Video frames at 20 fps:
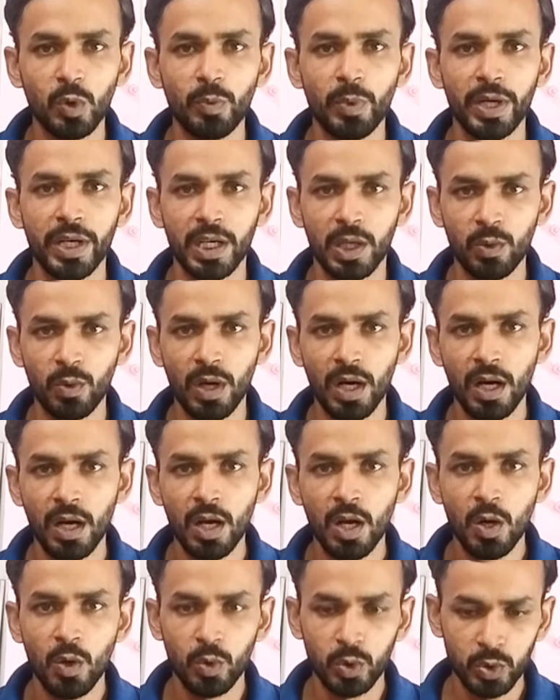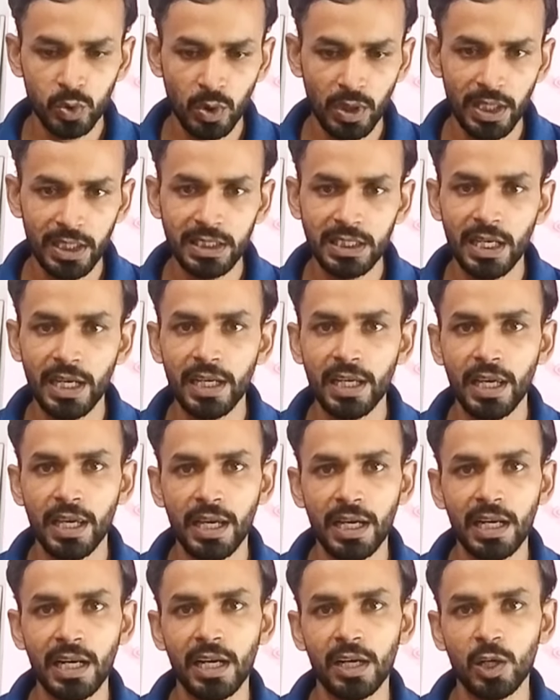दूर बैठा हुआ उसको लगता है कि
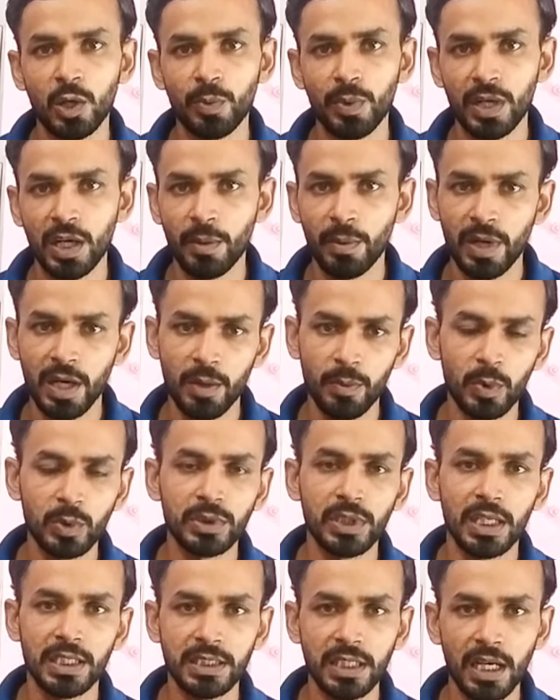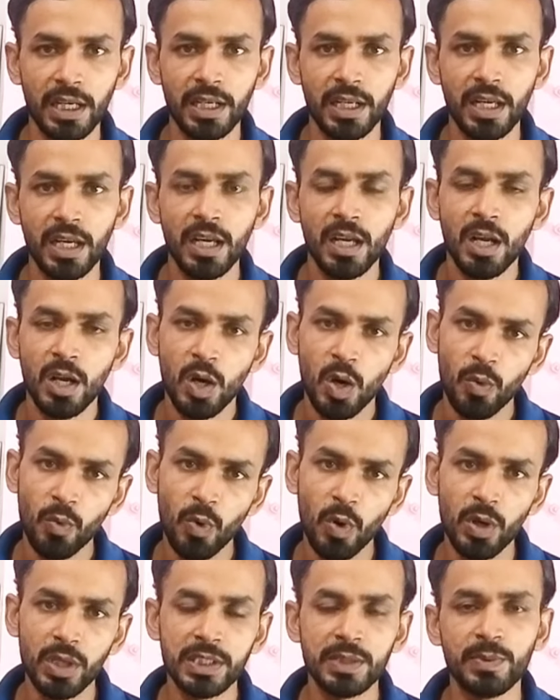एक लाख रुपया कमाना बहुत आसान है
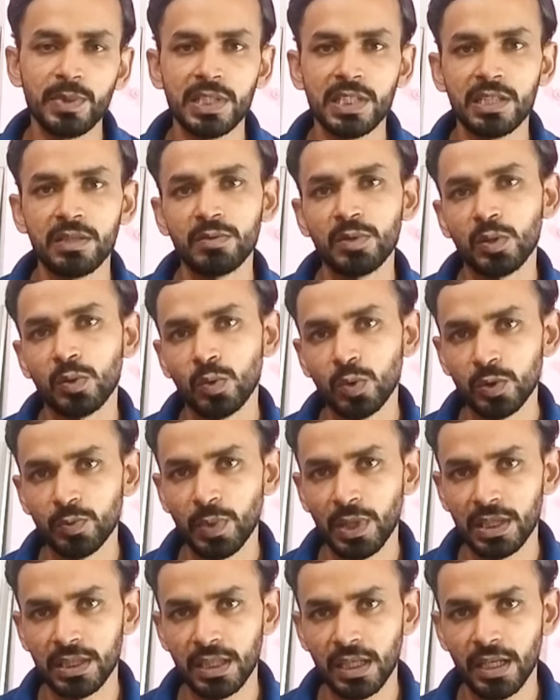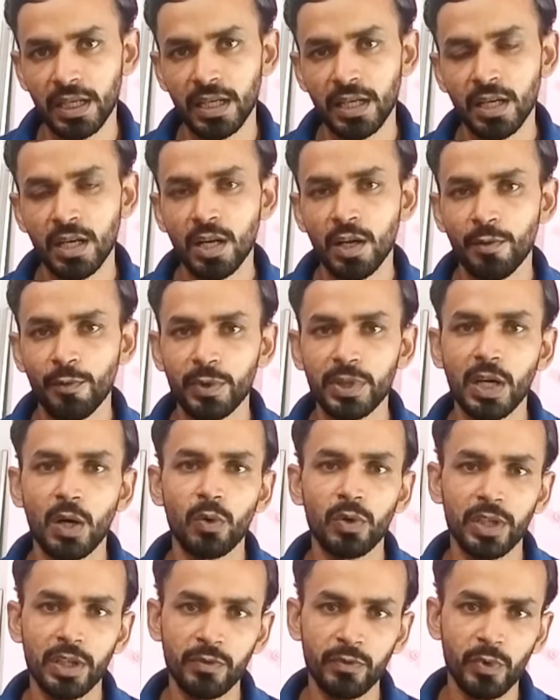वो इस बिजनेस में कूद पड़ता है
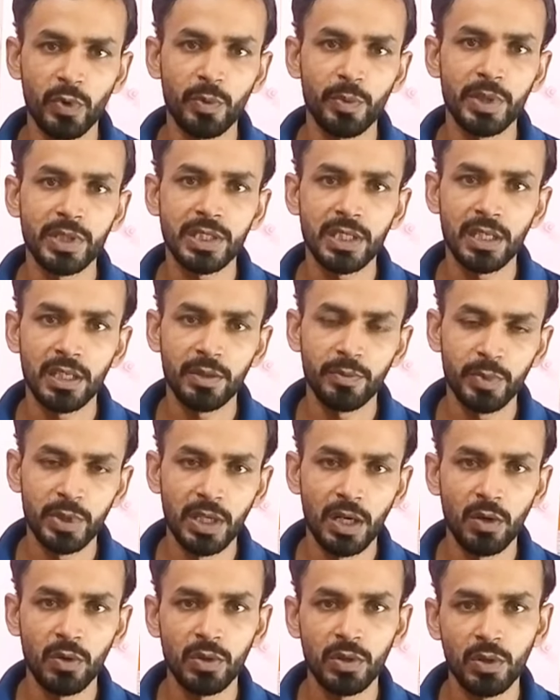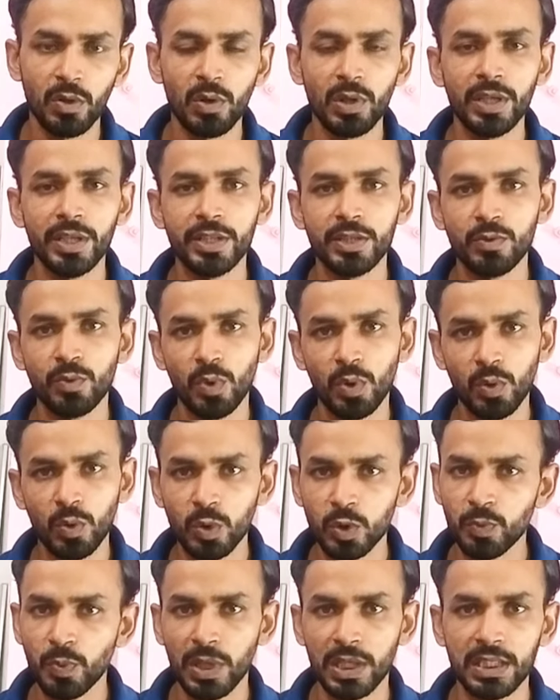विदाउट इन्फॉर्मेशन विदाउट नॉलेज वो
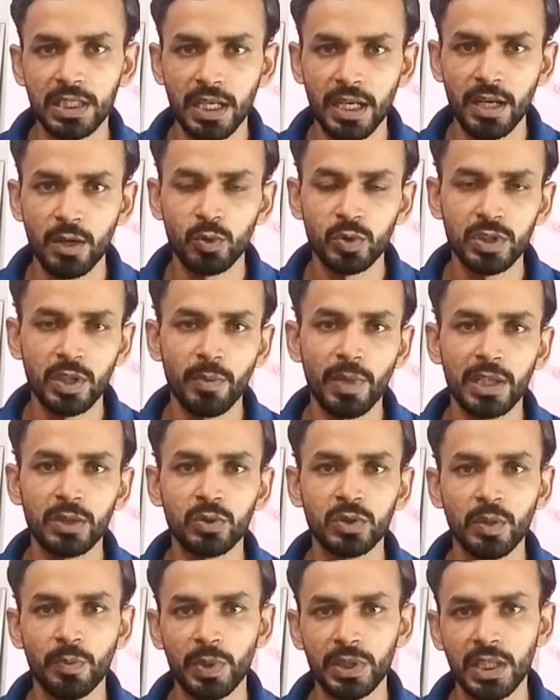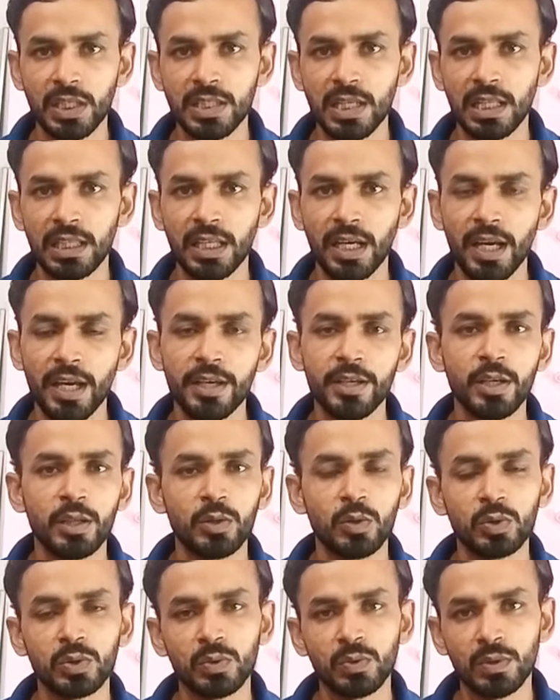कूद पड़ता है उसके बाद उसे पता चलता है ये
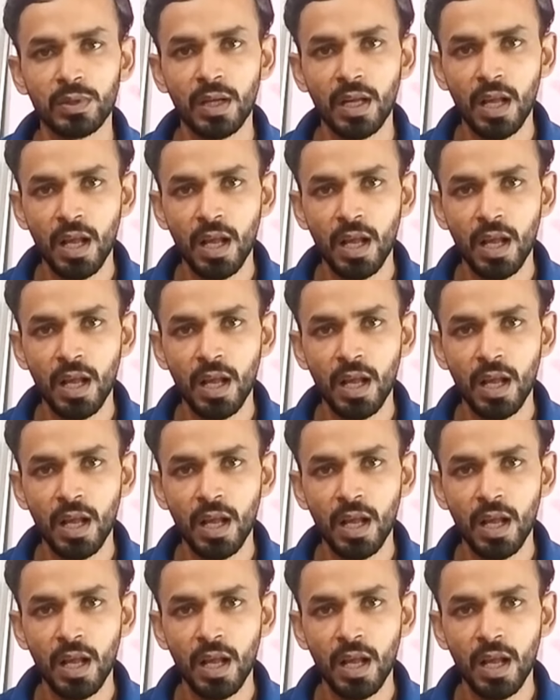तो